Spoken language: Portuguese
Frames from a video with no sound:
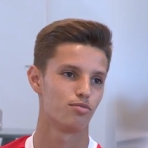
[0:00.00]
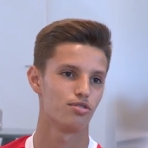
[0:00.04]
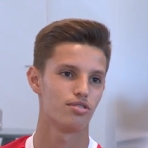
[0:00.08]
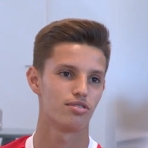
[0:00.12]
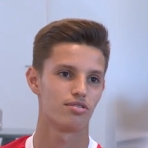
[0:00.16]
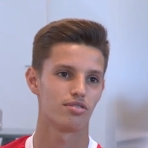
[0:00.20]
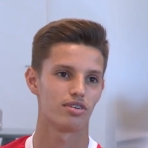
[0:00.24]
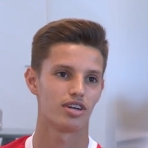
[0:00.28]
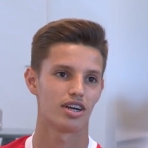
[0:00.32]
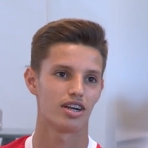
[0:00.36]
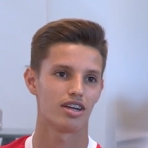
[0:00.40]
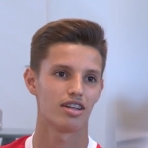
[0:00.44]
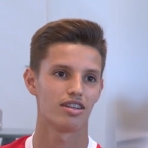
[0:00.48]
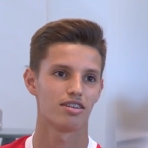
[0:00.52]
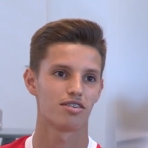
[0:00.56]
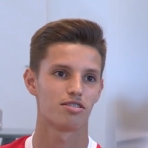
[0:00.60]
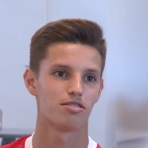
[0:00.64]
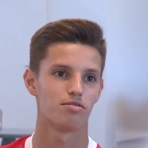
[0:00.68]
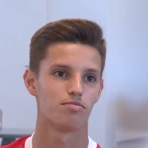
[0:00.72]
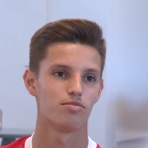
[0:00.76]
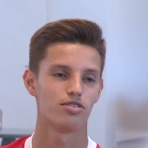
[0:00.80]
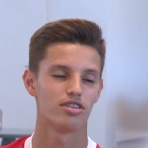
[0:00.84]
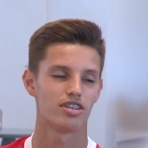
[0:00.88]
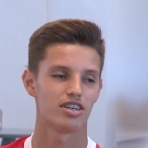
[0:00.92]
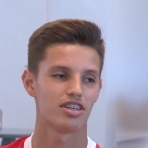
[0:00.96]
muito grande,
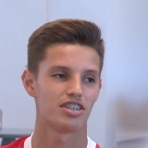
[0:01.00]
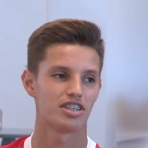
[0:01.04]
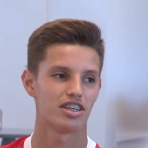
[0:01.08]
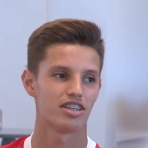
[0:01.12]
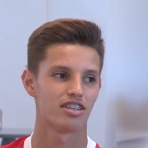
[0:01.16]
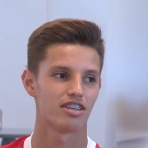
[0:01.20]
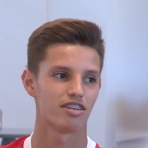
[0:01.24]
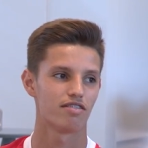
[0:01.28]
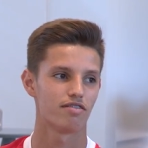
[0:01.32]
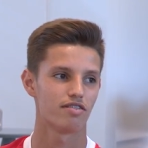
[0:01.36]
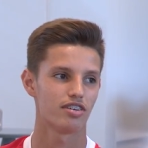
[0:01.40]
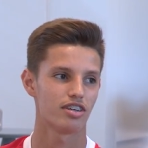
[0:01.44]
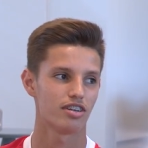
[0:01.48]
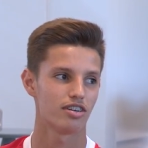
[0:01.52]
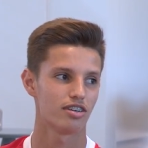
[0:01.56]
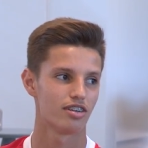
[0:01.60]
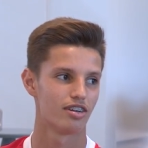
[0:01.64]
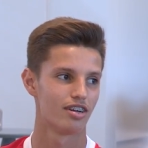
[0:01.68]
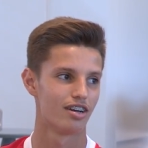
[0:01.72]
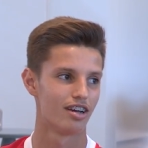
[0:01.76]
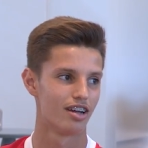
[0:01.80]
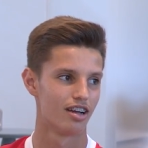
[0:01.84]
com muita gente a ver.